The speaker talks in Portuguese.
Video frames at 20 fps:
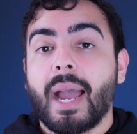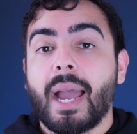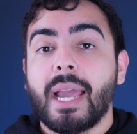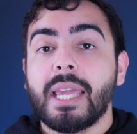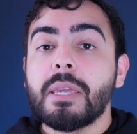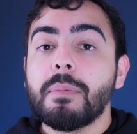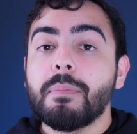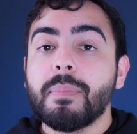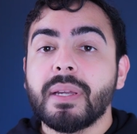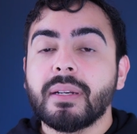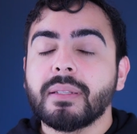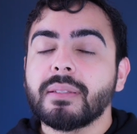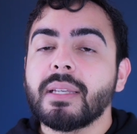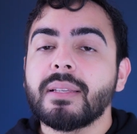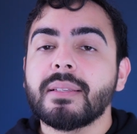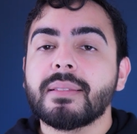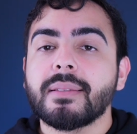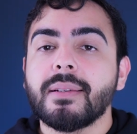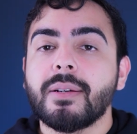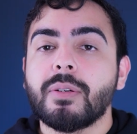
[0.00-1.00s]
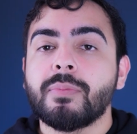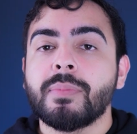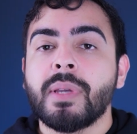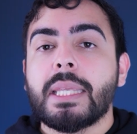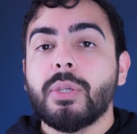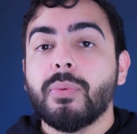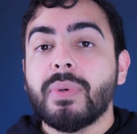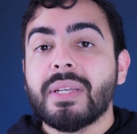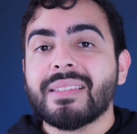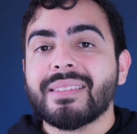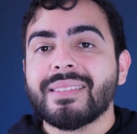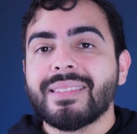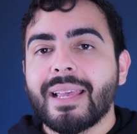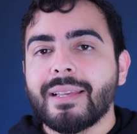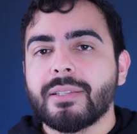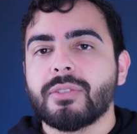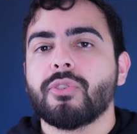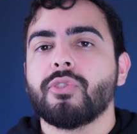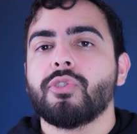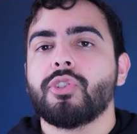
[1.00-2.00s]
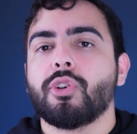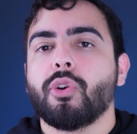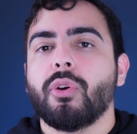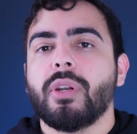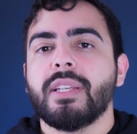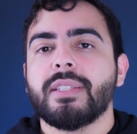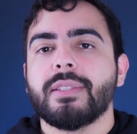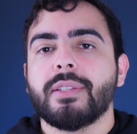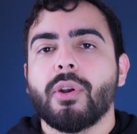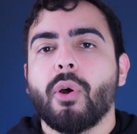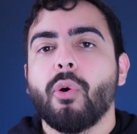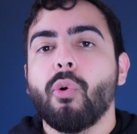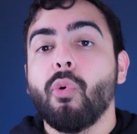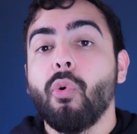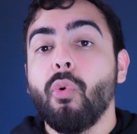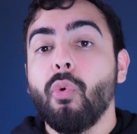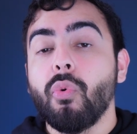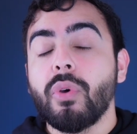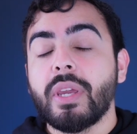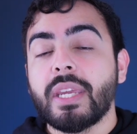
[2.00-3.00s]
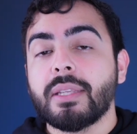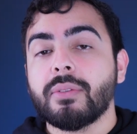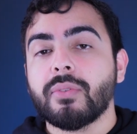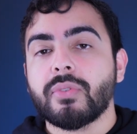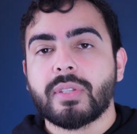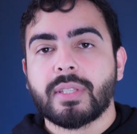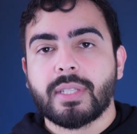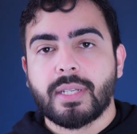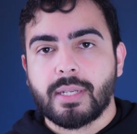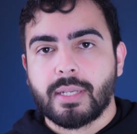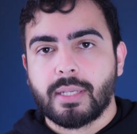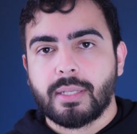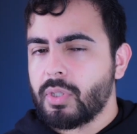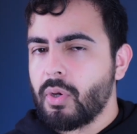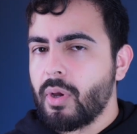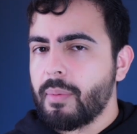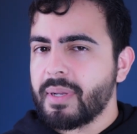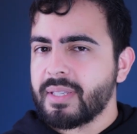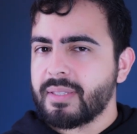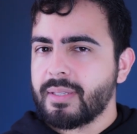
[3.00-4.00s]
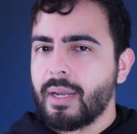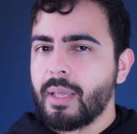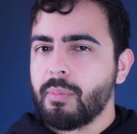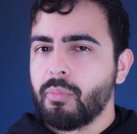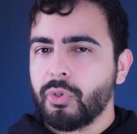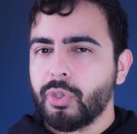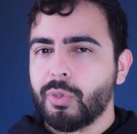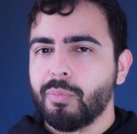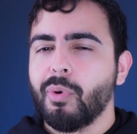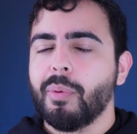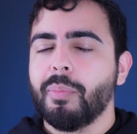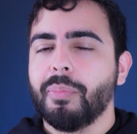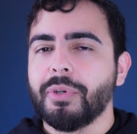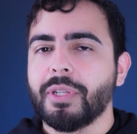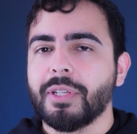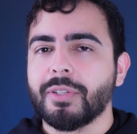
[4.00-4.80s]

a hipertensão e o excesso de colesterol ruim no sangue. Então a maçã é muito boa por